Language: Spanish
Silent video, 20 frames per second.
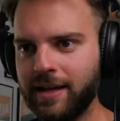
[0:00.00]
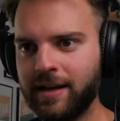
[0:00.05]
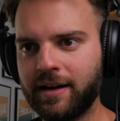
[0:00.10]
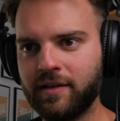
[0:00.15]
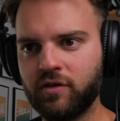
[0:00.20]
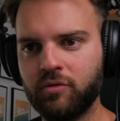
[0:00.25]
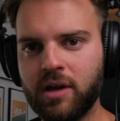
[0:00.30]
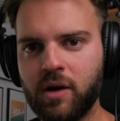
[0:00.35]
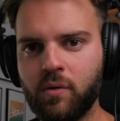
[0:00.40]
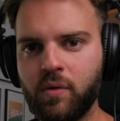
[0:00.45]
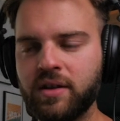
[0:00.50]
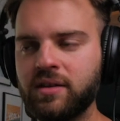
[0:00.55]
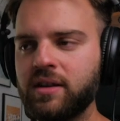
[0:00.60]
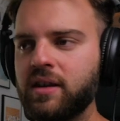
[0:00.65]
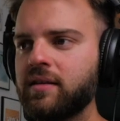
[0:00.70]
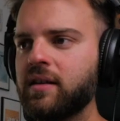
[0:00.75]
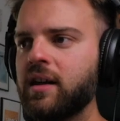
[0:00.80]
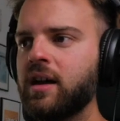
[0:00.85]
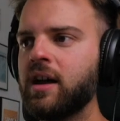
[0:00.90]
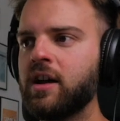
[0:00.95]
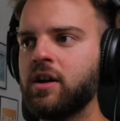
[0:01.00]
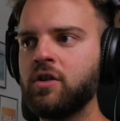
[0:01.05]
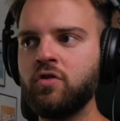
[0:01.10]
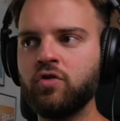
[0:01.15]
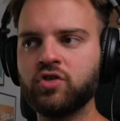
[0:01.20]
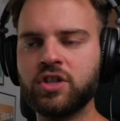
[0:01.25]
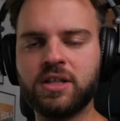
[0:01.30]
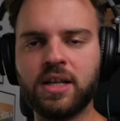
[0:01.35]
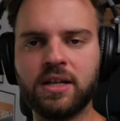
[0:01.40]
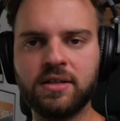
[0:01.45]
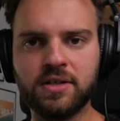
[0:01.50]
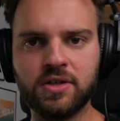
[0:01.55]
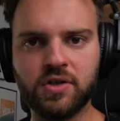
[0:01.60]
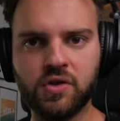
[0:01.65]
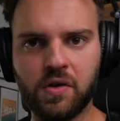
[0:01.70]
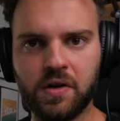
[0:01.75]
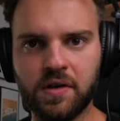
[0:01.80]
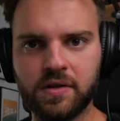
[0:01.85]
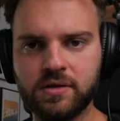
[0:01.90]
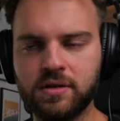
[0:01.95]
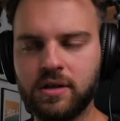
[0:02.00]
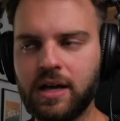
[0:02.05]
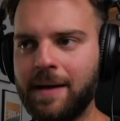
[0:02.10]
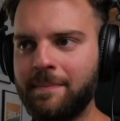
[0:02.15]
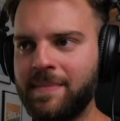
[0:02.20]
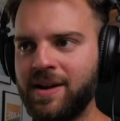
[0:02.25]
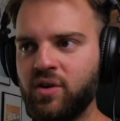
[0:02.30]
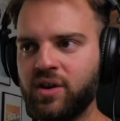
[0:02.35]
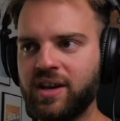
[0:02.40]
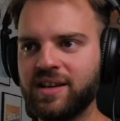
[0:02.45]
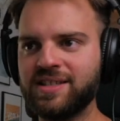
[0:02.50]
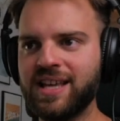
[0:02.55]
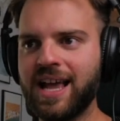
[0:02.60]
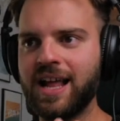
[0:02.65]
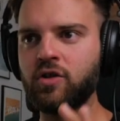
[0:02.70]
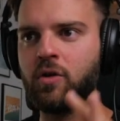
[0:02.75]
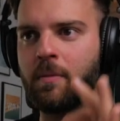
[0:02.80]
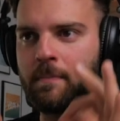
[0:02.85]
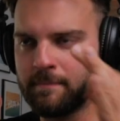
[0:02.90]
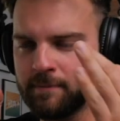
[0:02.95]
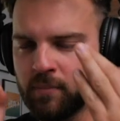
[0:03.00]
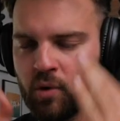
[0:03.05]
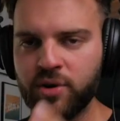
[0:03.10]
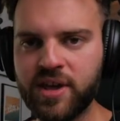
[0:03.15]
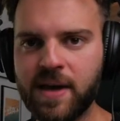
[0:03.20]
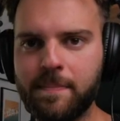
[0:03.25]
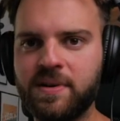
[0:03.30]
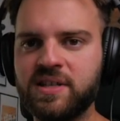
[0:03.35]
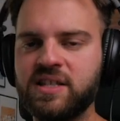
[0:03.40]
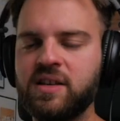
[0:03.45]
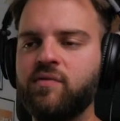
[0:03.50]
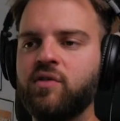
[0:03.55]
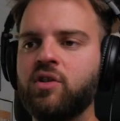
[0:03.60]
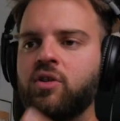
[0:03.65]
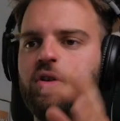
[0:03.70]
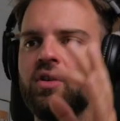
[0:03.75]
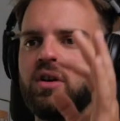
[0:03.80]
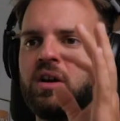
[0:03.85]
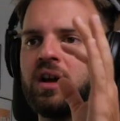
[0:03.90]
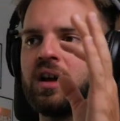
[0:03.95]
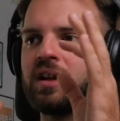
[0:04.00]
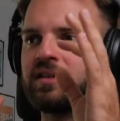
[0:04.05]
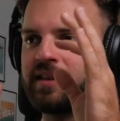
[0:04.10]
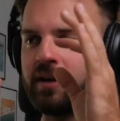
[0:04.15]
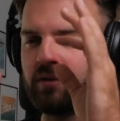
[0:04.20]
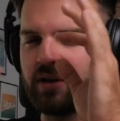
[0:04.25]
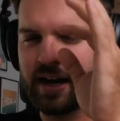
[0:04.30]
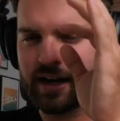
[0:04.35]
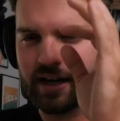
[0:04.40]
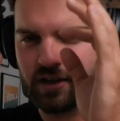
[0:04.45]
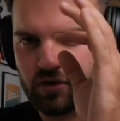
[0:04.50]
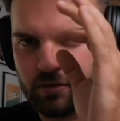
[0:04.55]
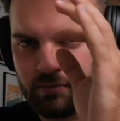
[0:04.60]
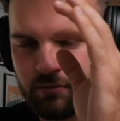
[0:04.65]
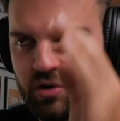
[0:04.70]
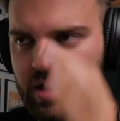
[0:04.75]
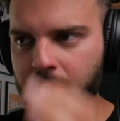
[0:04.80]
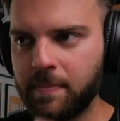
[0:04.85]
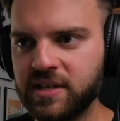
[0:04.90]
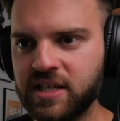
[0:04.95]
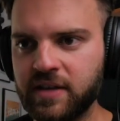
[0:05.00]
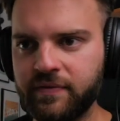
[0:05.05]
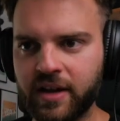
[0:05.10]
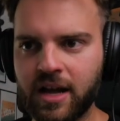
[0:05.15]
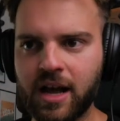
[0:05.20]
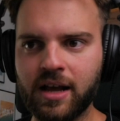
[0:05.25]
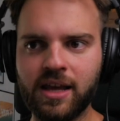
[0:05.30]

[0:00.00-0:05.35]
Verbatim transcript: En resumidas cuentas, no uses transiciones, a menos que sea algo muy específico, de una razón muy específica.